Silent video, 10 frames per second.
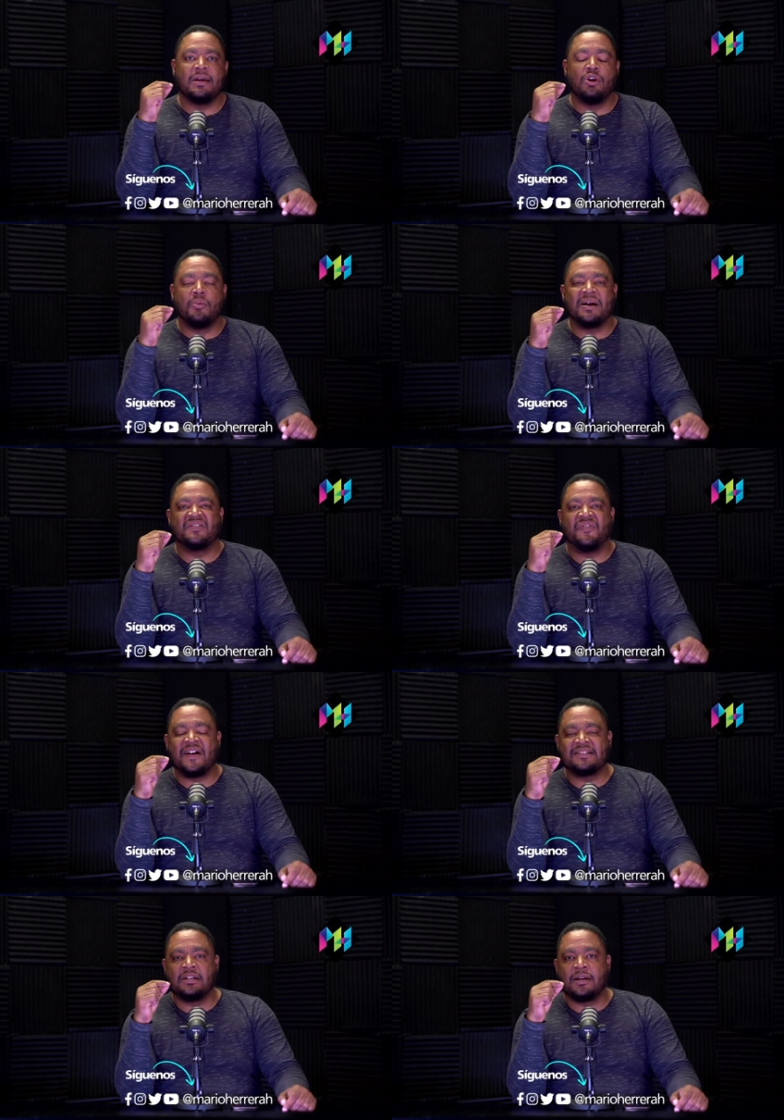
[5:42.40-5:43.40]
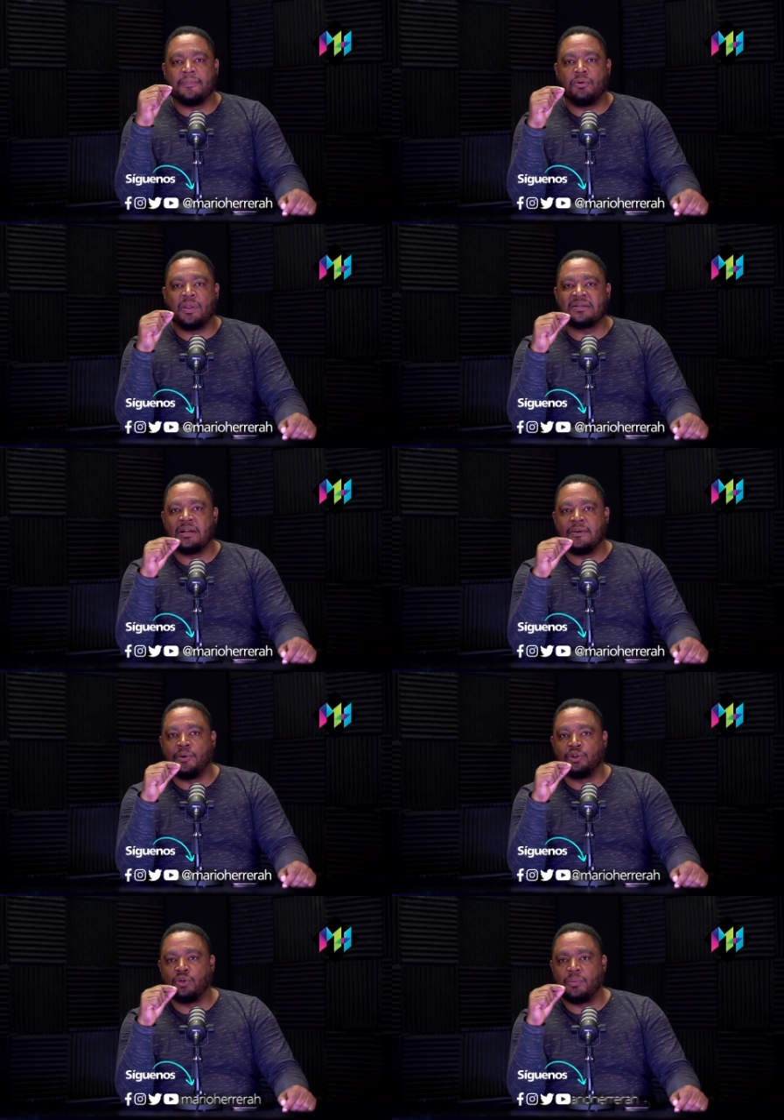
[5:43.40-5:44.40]
Y lo más fácil que puede hacer
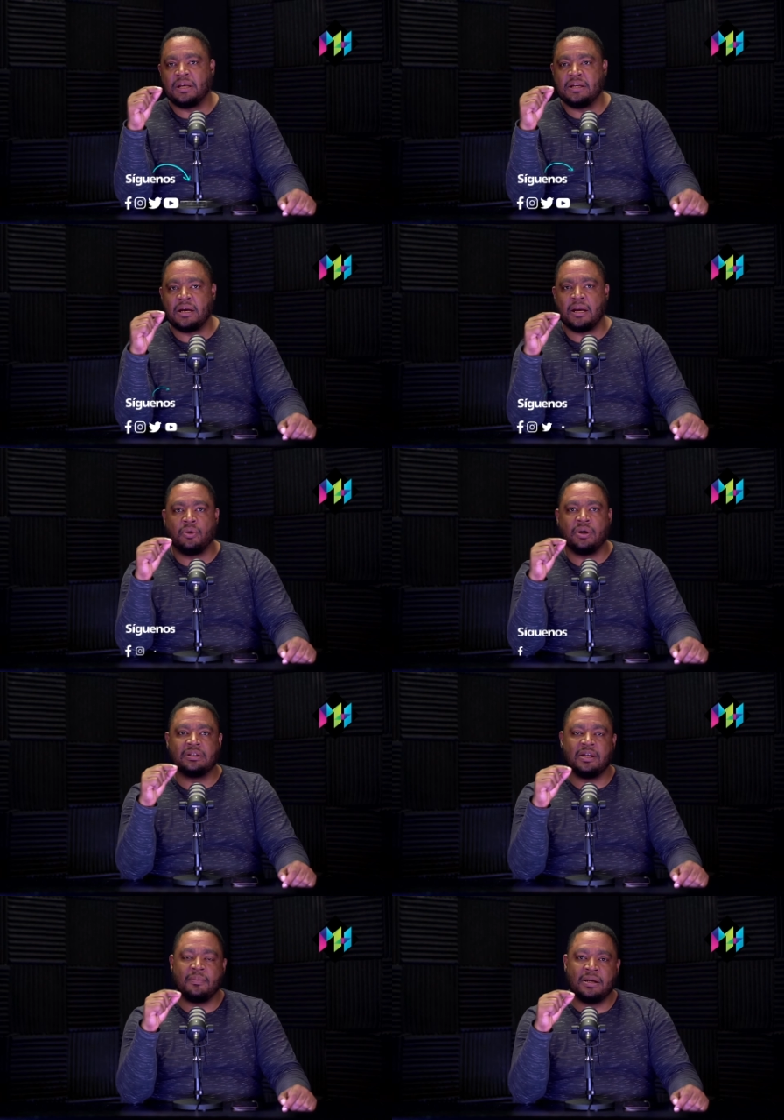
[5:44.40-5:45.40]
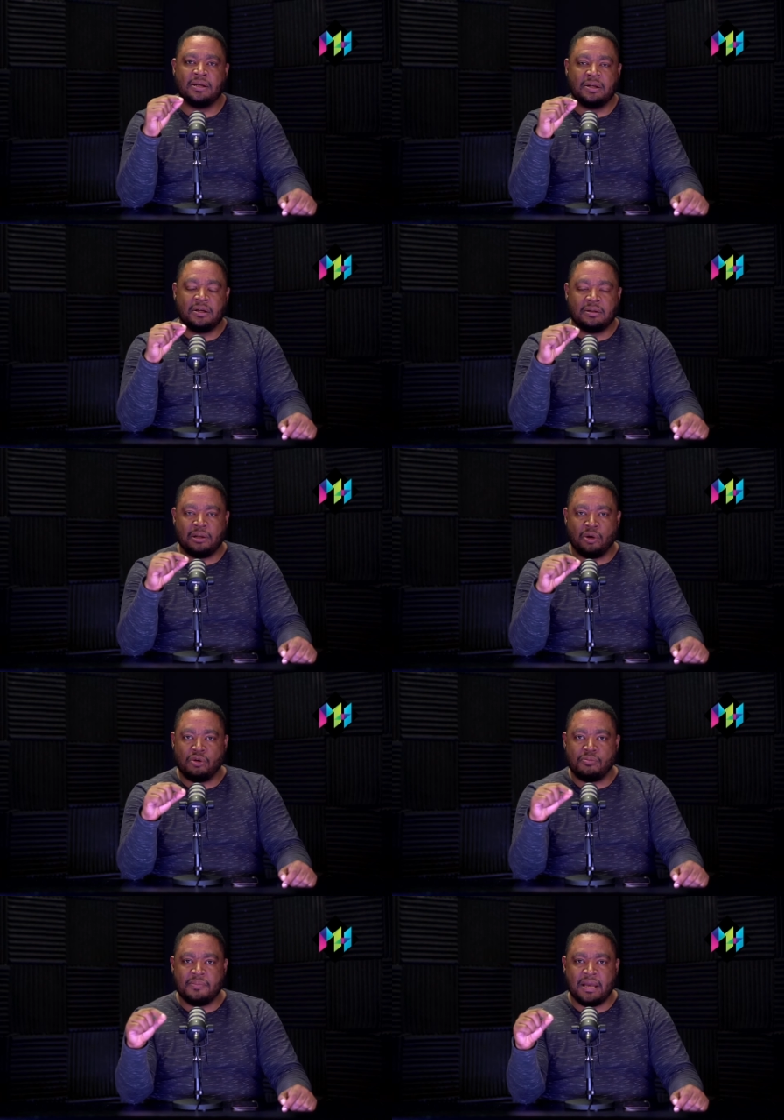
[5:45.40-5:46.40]
Hipólito Mejía es con el tema de los
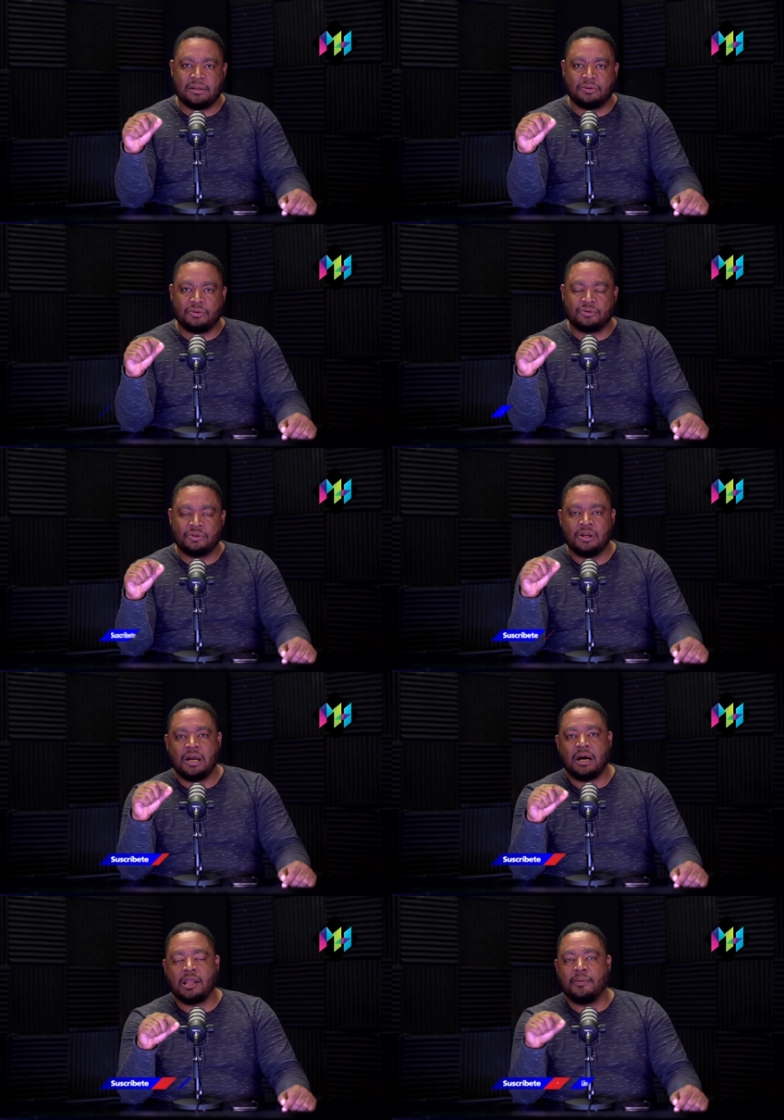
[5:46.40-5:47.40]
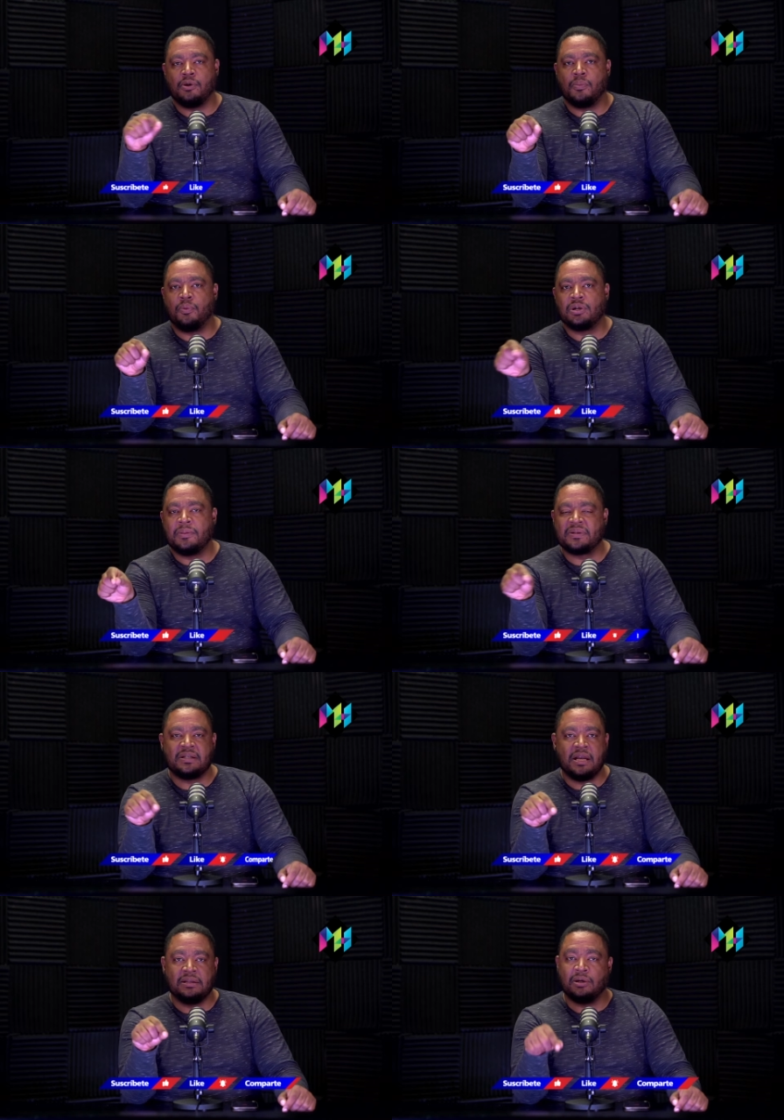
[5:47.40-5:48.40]
nombramientos. A David lo pone el
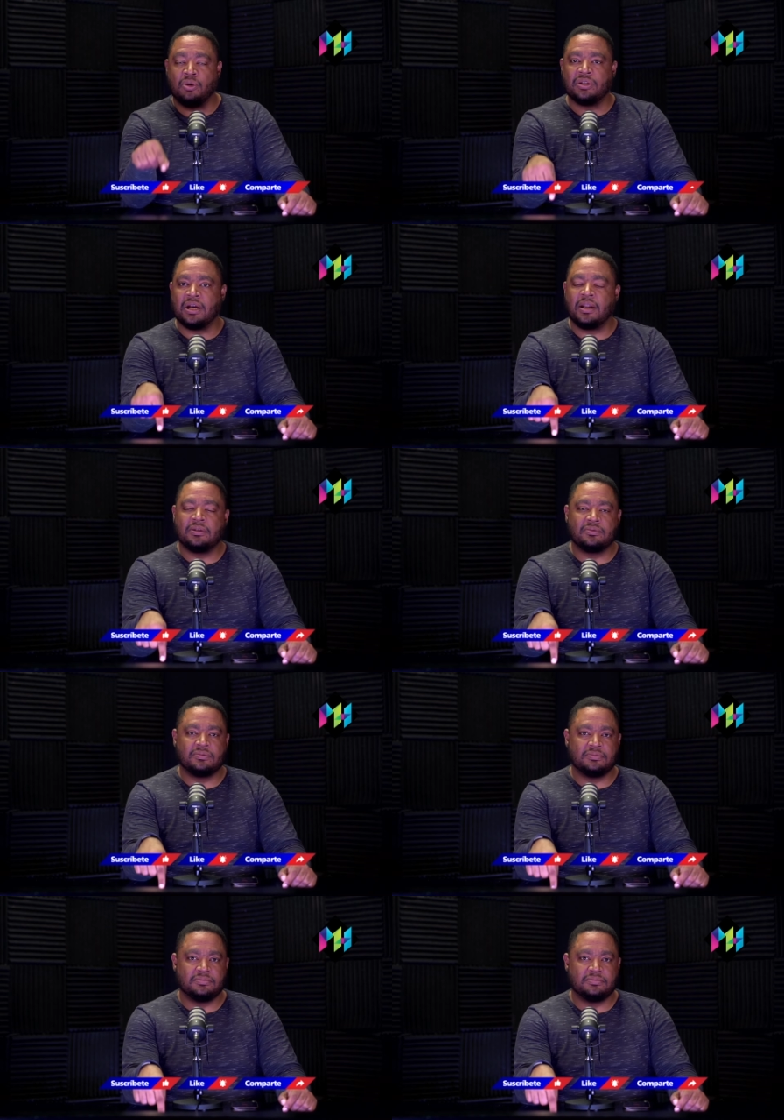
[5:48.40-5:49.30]
presidente con decreto.